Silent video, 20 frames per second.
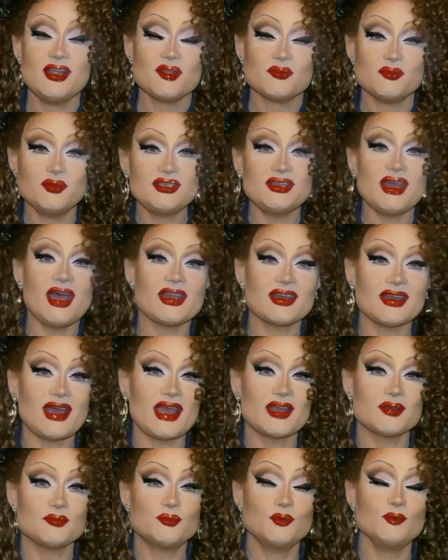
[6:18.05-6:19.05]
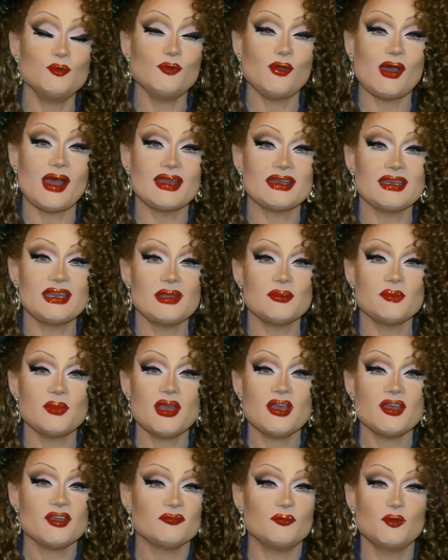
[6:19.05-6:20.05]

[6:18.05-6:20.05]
mit an ein Buch reinnehmen,